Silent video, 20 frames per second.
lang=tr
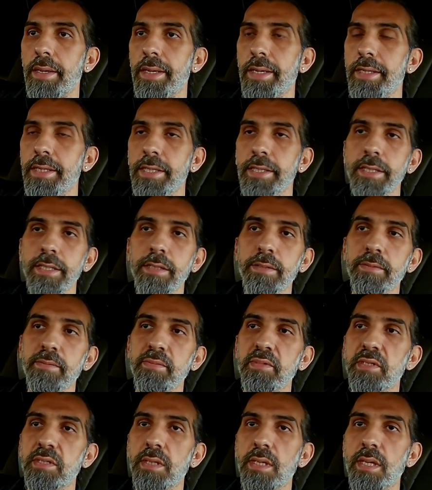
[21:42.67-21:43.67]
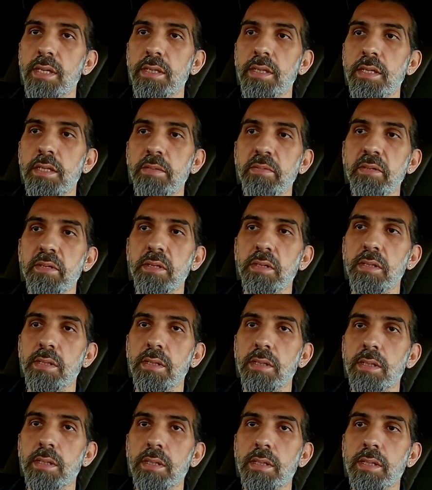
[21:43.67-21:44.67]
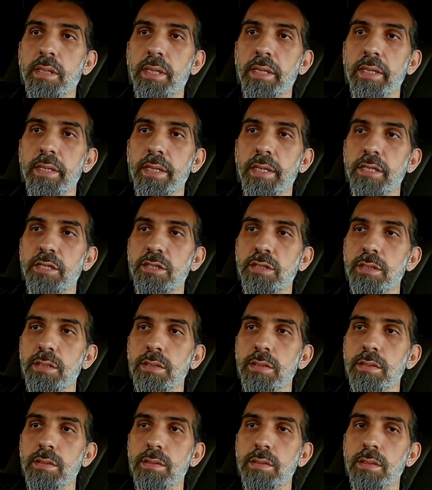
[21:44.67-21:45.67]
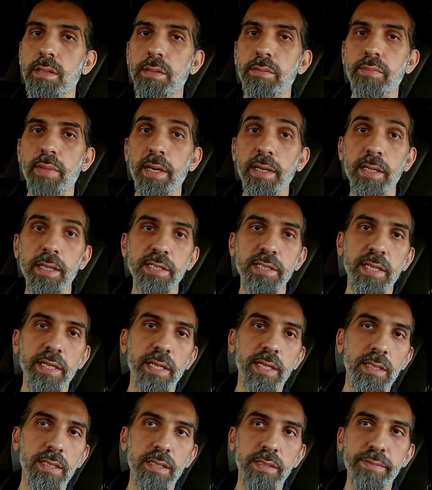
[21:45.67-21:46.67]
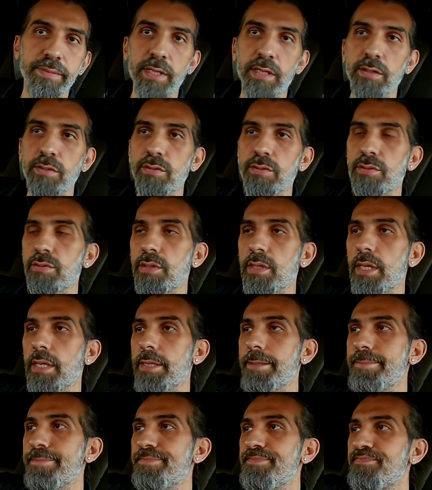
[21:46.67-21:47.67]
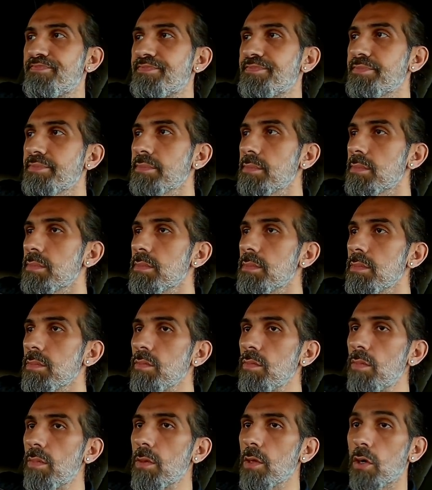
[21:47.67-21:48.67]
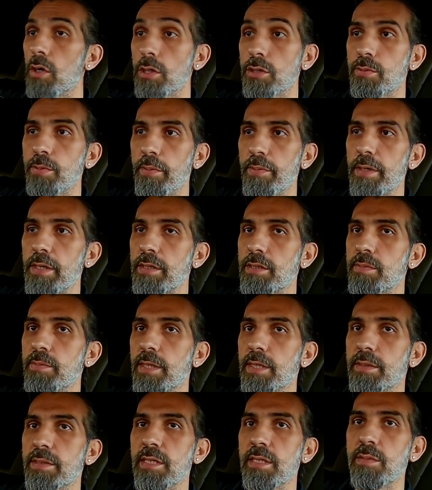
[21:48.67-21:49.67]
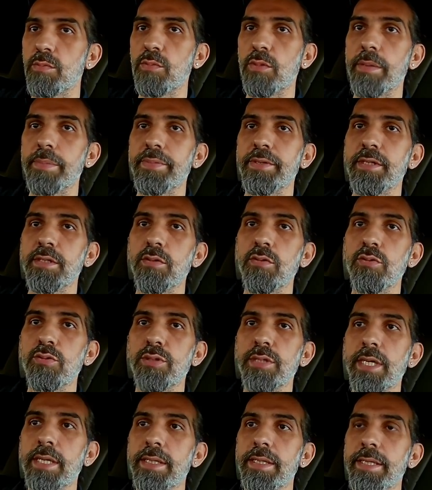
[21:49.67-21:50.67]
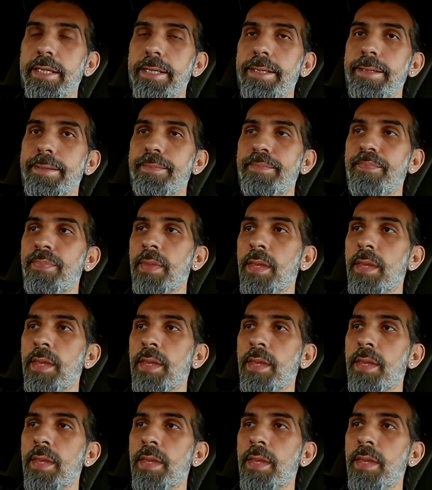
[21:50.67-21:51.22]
Engin de mesela yeni bir kanal açtı. Yani ben gaza getirdim daha doğrusu yani. Aç baba aç bak senin muhabbetin güzel diye.